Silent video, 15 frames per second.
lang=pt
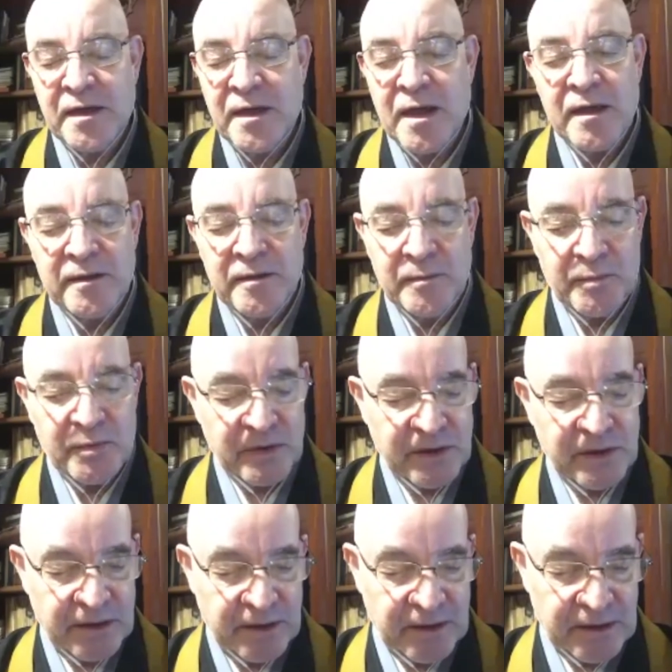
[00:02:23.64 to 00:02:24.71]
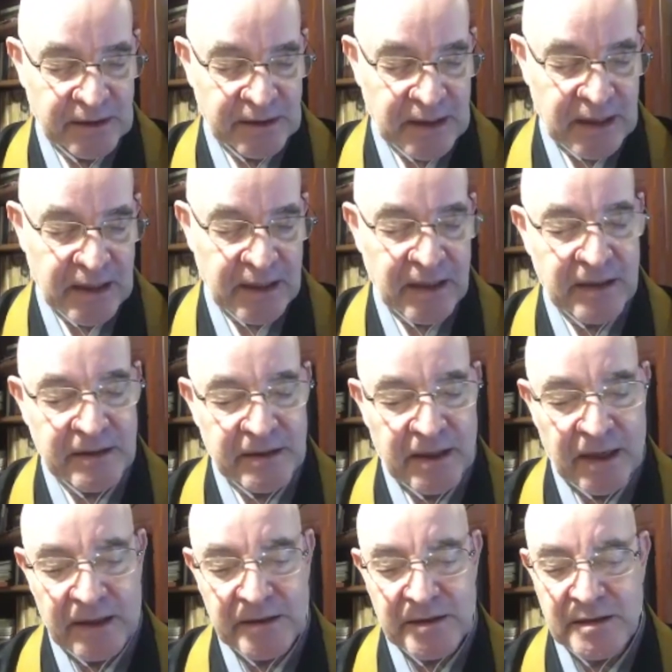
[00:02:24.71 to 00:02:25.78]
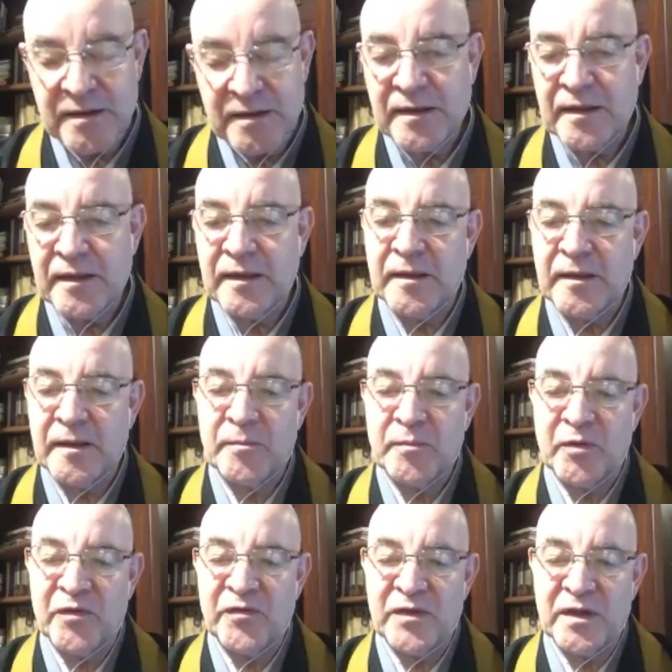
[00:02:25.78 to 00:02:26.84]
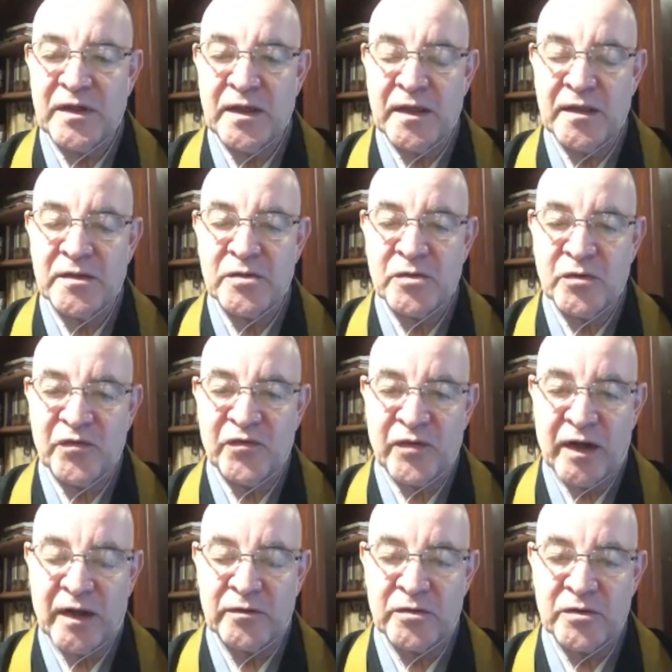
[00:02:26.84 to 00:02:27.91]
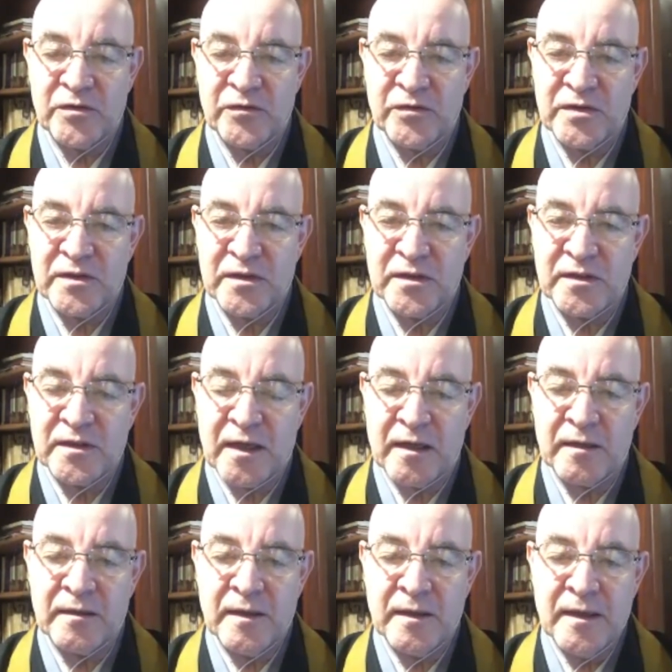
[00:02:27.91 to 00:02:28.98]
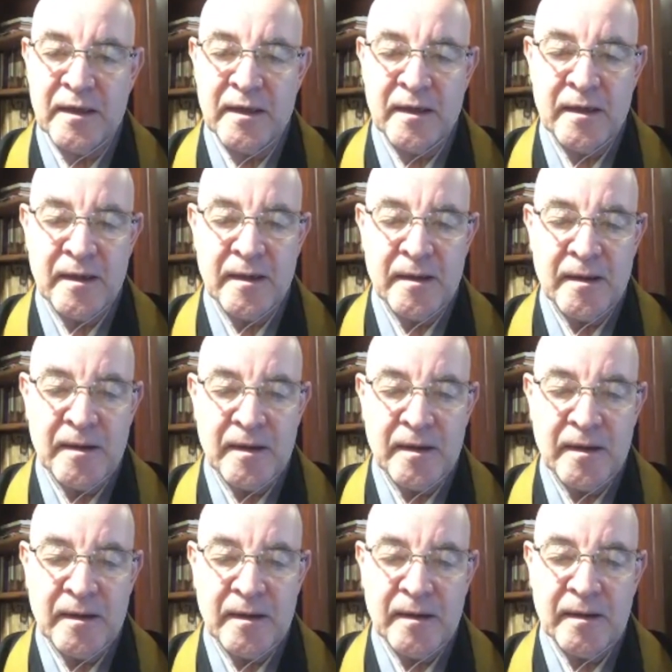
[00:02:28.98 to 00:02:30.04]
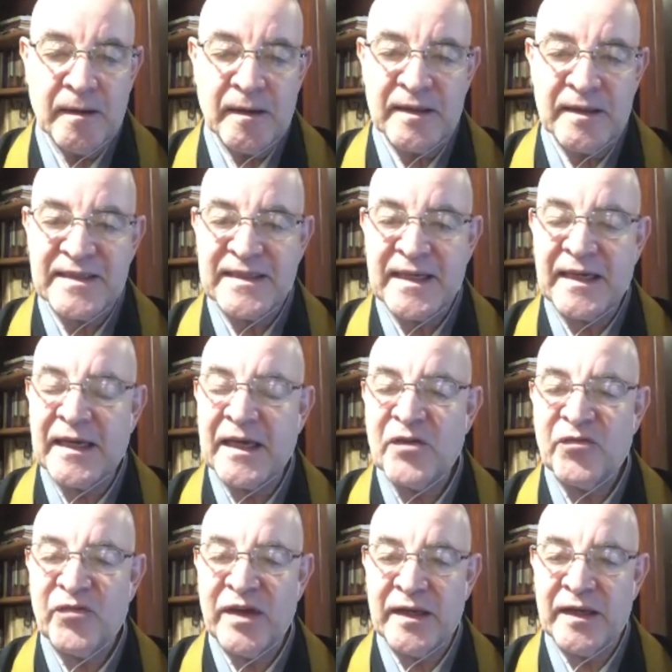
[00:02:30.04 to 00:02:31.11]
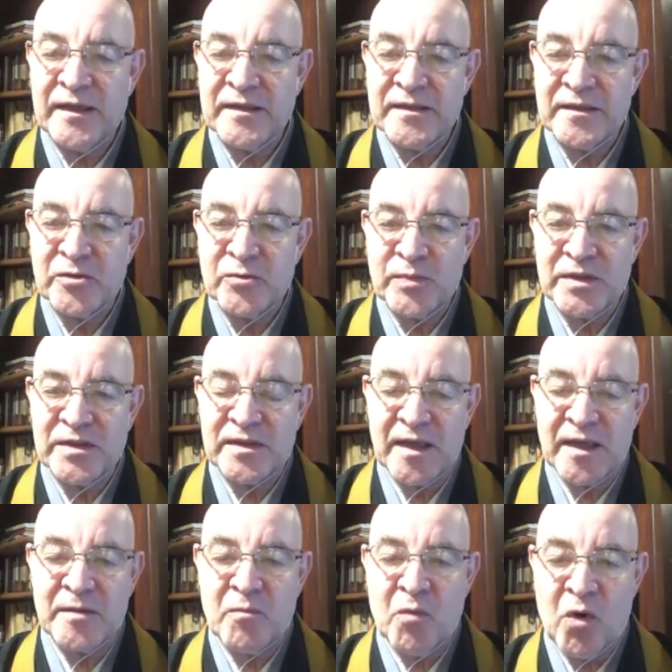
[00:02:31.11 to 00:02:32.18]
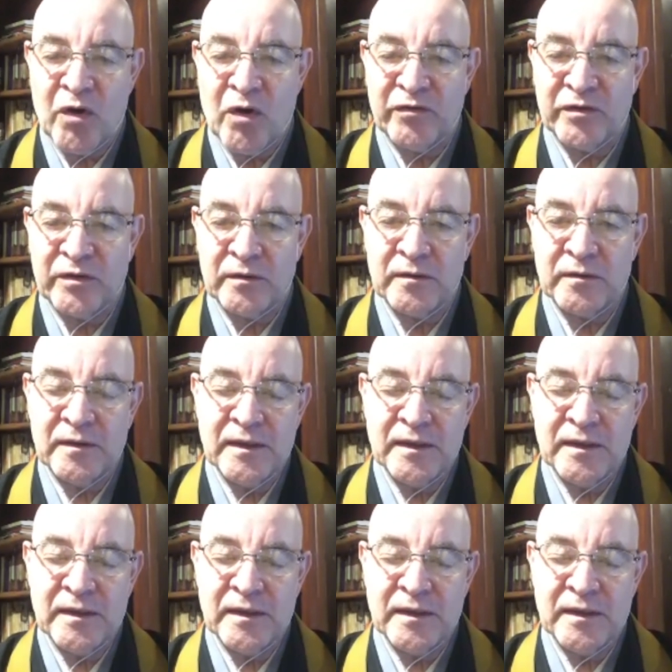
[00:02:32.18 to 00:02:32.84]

nada, porque na realidade é proveniente do fato de você estar é, sem referências por estar imóvel.